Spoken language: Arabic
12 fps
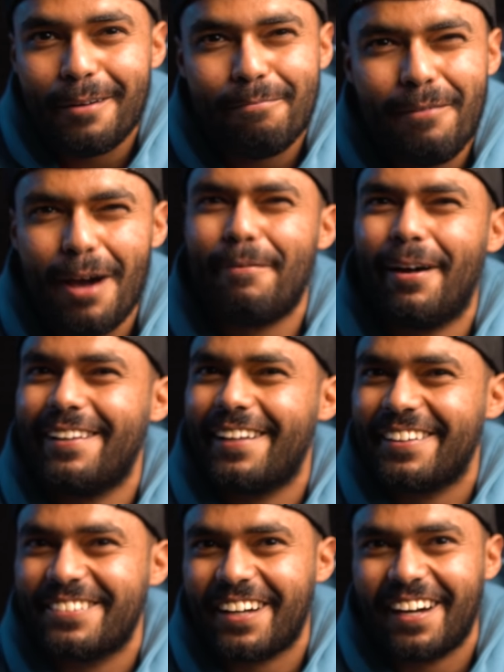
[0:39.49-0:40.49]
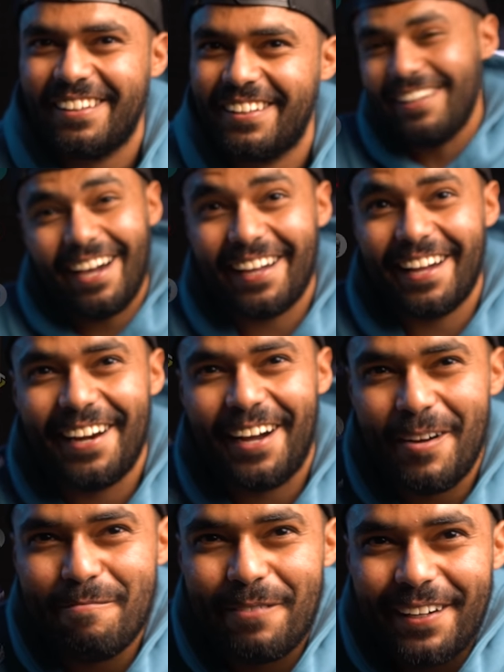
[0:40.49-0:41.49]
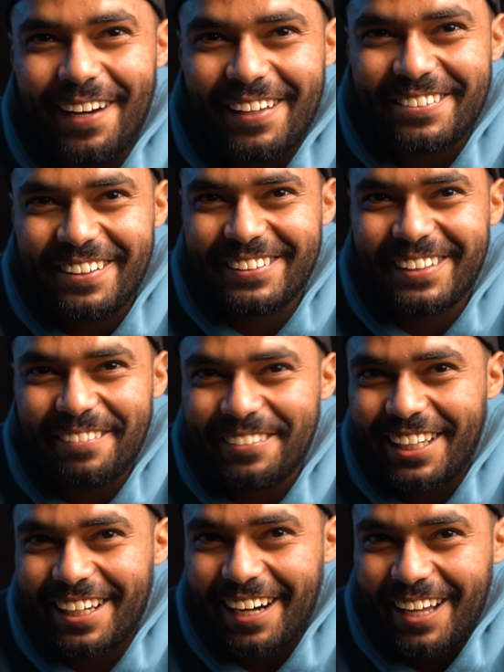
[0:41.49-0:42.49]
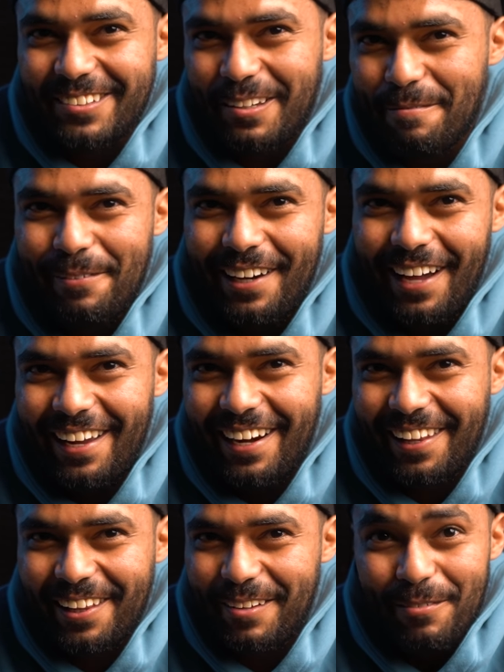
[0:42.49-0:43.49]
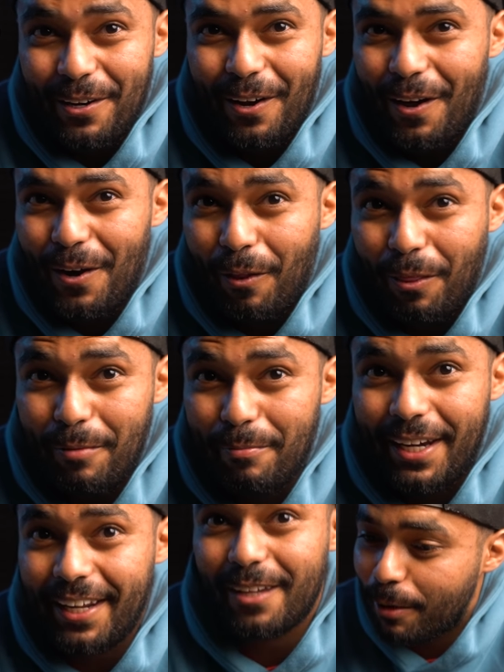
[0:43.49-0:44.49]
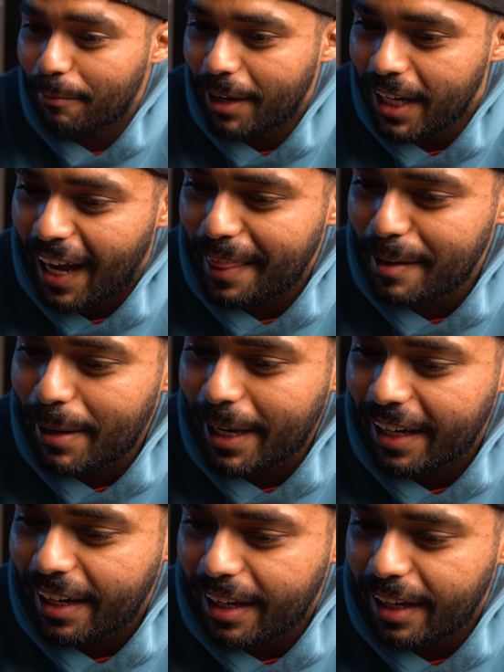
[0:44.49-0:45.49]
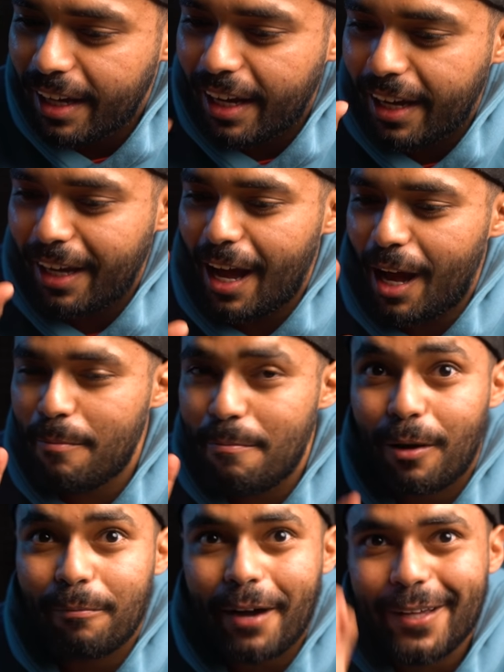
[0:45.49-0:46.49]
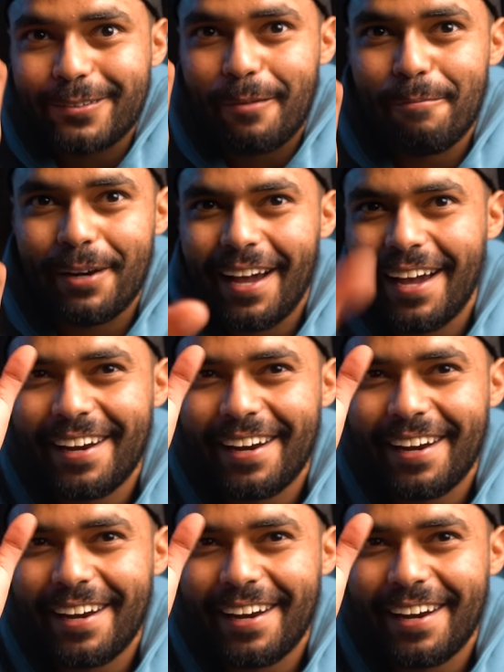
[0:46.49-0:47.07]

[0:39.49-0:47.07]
ما بعدها سعادة يا أخي أنا أحب الناس الإيجابيين قسم بالله العظيم والله العظيم إني بكم هذا المايك احبكم قسم بالله